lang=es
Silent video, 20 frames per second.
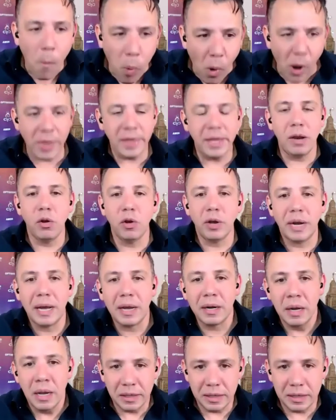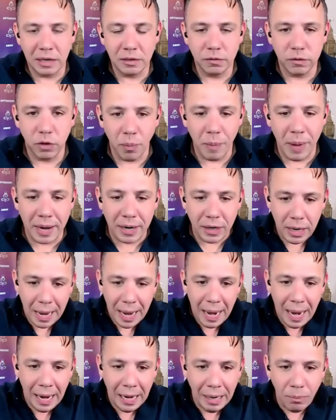puedes lograr transformar
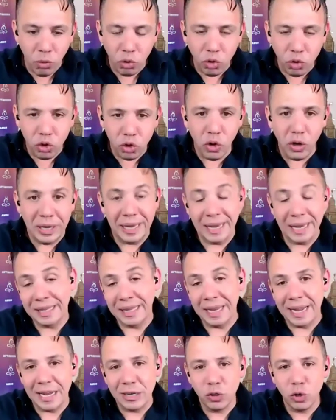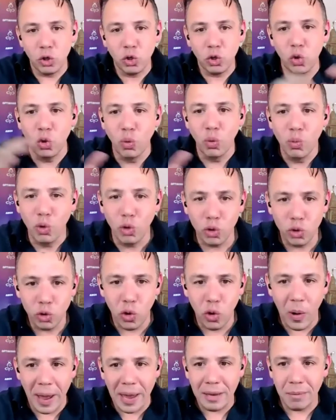el mundo y en este caso tu
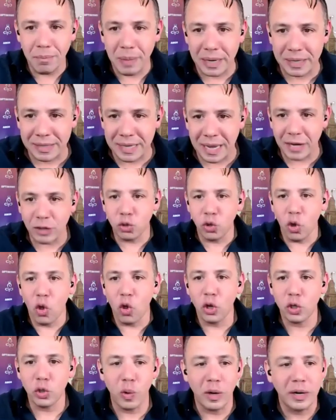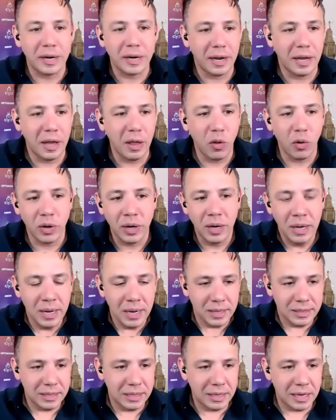mundo e impactar todo a tu alrededor.
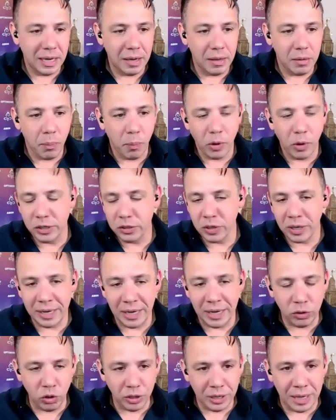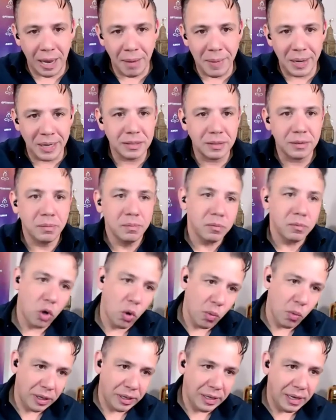Así que por eso es que estos temas
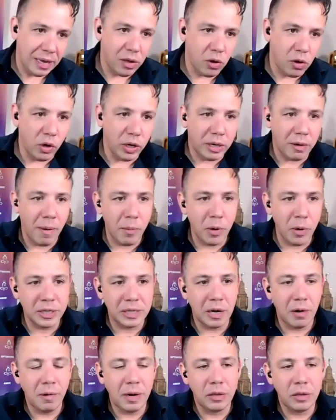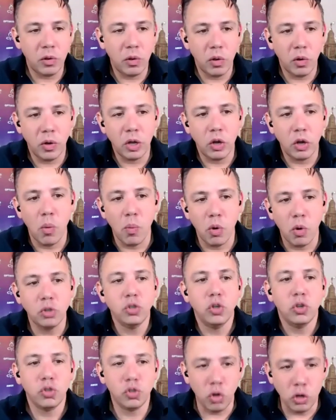como el día de hoy, que vamos a estar hablando de hoy, como
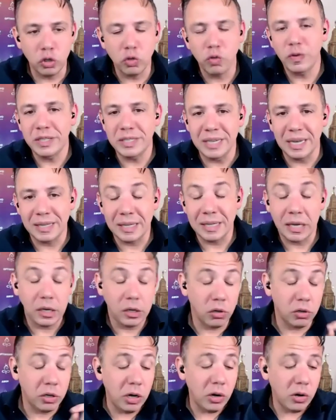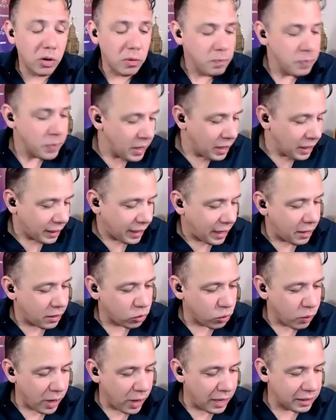yo soy suficiente, que yo creo que
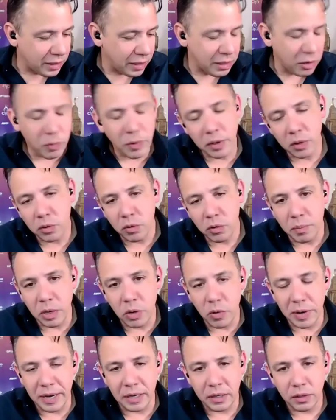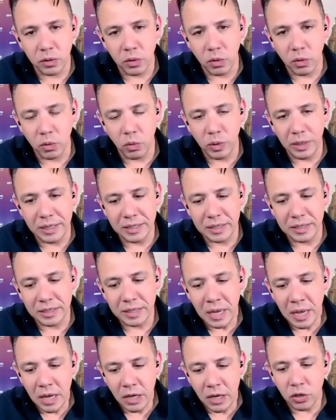tú vas a estar de acuerdo conmigo en esto,
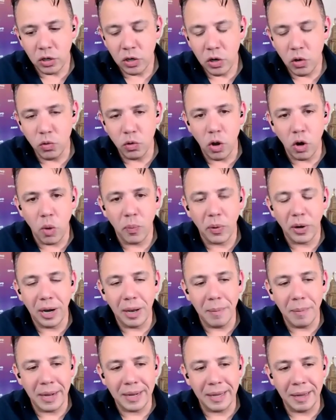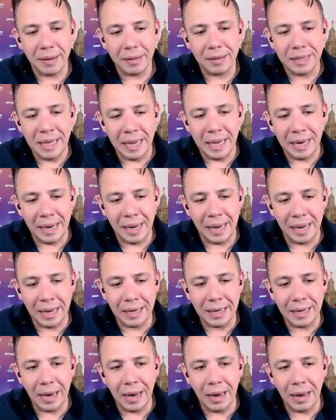Ulises. Yo creo que uno de los problemas que
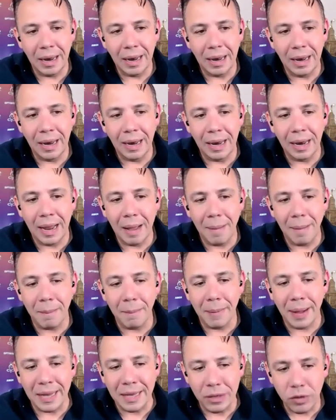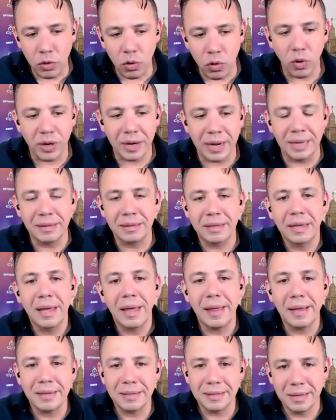tienen la mayor
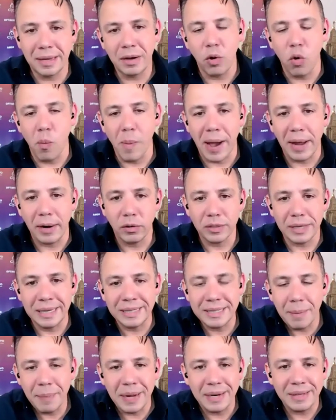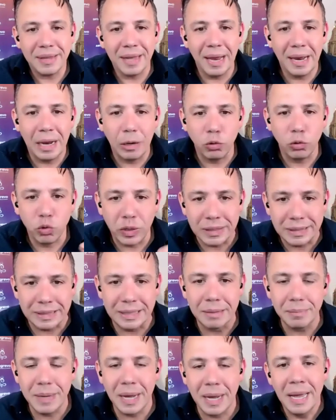cantidad de seres humanos, esa parte de la
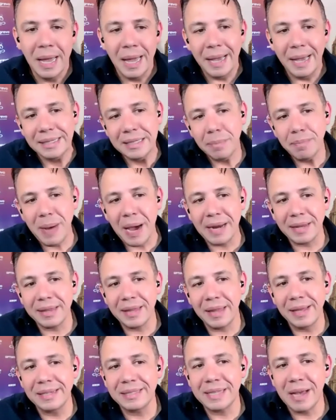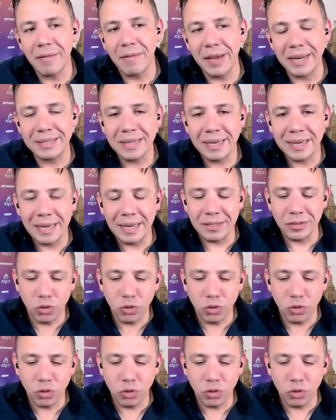autoestima, esa parte de saberse que